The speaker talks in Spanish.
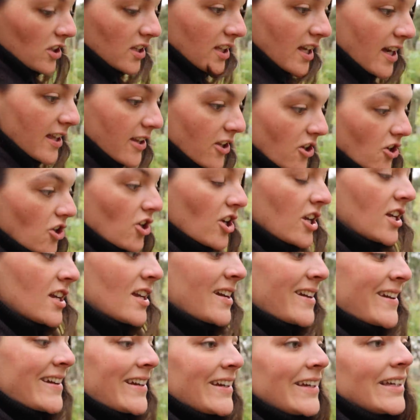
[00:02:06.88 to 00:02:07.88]
el día de hoy
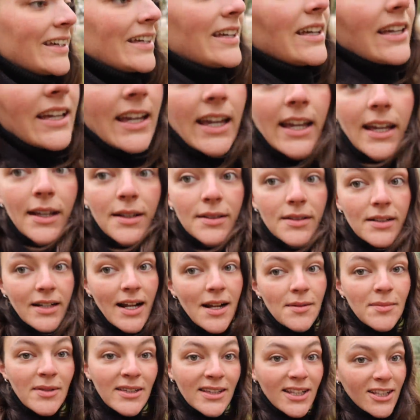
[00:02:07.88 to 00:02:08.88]
y
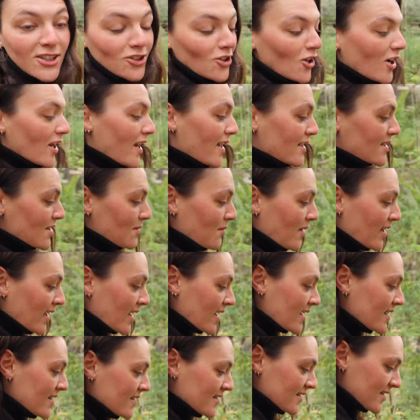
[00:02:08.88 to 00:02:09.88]
realmente toda la
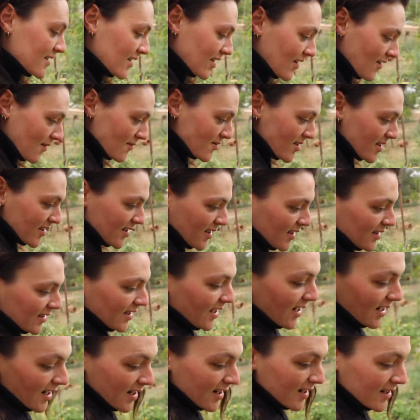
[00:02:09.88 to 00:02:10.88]
semana. Vamos a
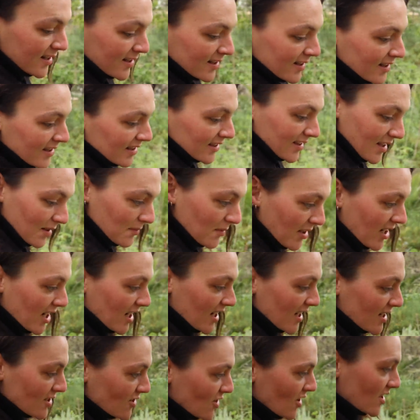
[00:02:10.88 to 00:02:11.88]
intentar terminar
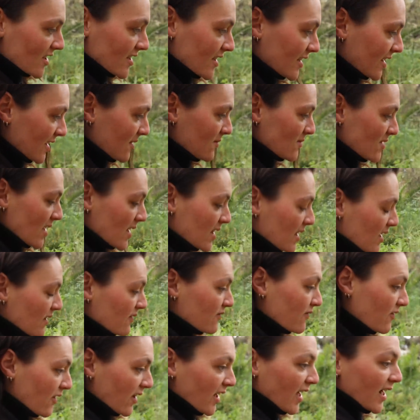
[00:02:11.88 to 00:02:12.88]
las cosas que queremos hacer
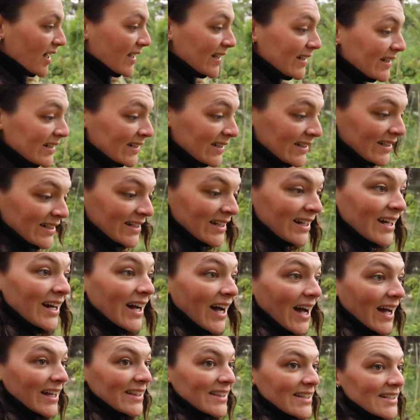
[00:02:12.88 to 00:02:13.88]
fuera
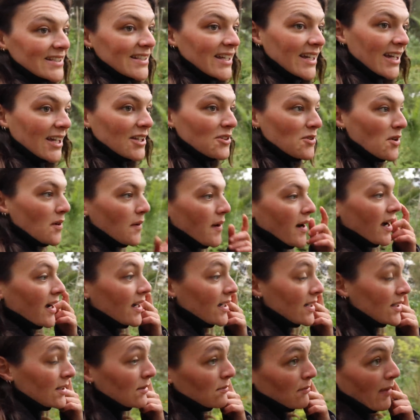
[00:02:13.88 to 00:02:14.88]
antes de que
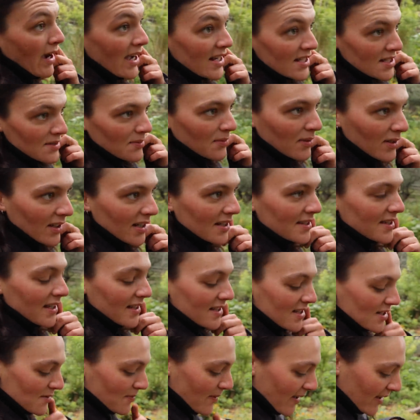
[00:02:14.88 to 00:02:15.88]
llueva más, porque está
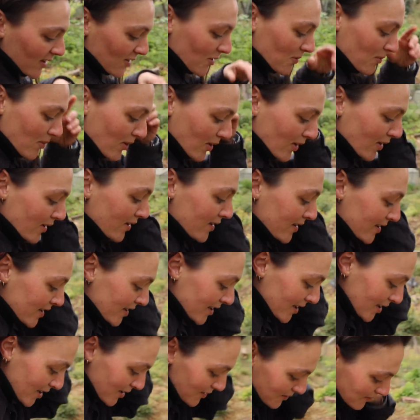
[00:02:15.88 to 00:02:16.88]
chispeando un poco.
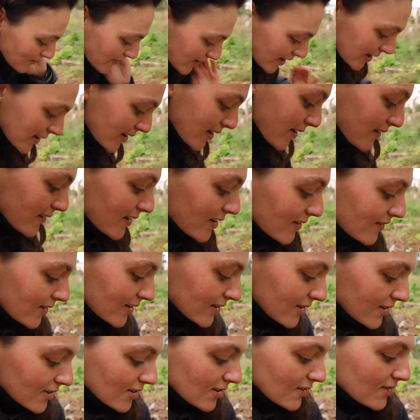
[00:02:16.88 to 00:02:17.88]
Pero a ver
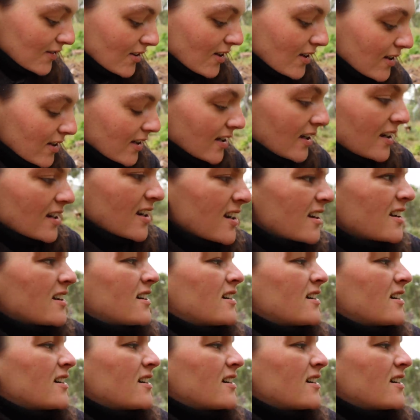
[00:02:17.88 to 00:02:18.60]
cuánto llovió ayer.